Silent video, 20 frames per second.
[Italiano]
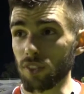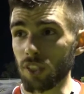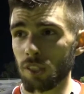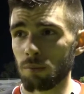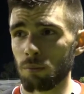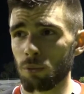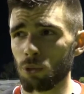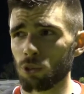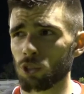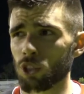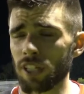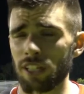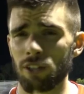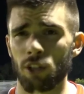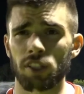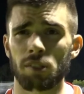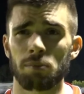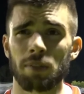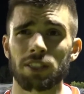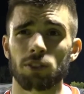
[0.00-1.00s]
il Nuso era
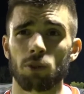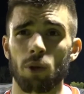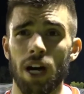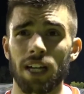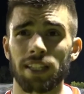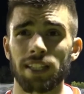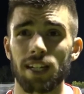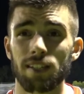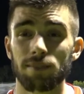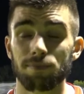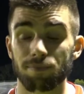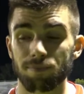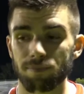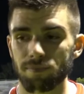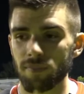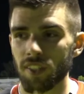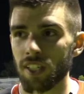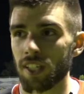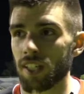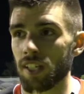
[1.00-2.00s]
un'ottima squadra,
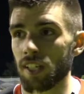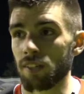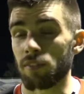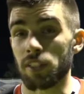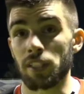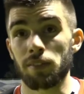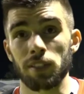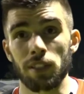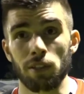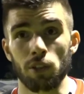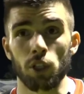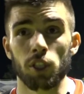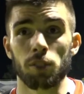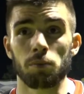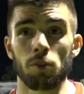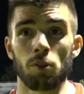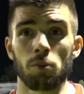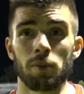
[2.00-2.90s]
veniva da un ottimo